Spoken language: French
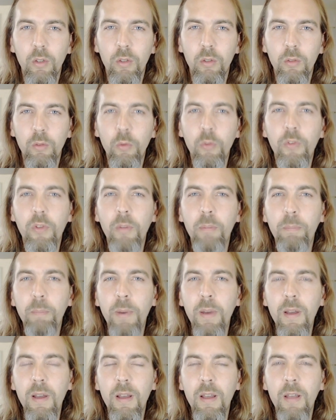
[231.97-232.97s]
Nous ne sommes
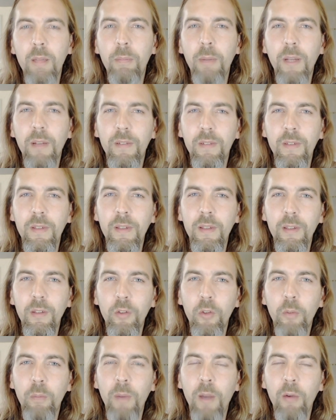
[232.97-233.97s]
pas impactés
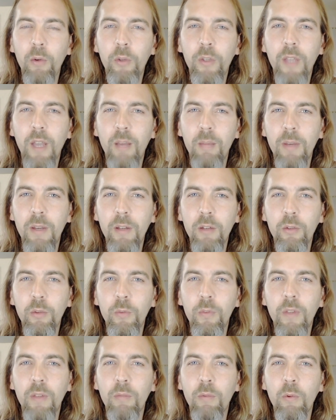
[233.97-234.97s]
que par le karma que
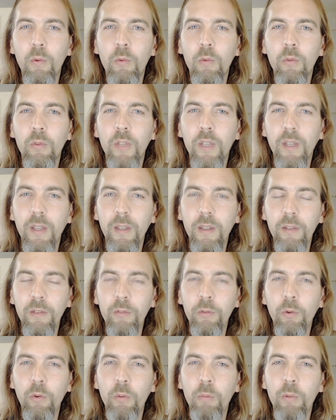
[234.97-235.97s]
nous avons créé
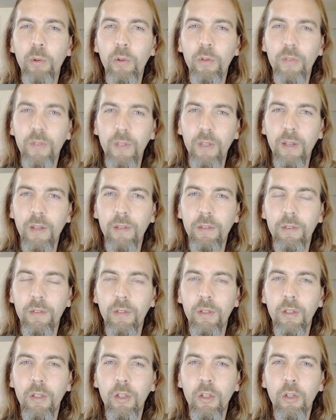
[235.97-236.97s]
sur le plan
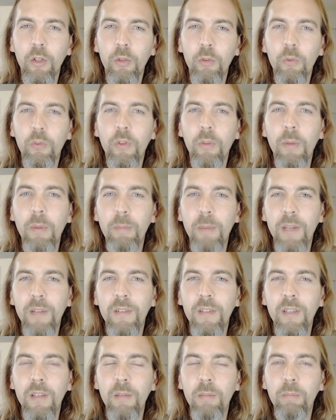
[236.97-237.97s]
terrestre. Nous sommes
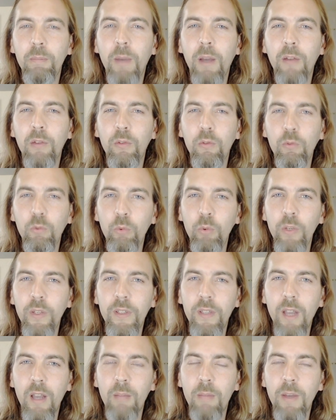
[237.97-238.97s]
impactés par tous les
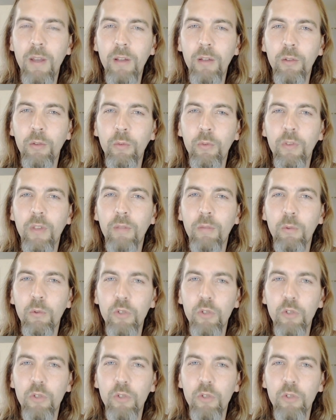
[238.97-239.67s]
karmas que nous avons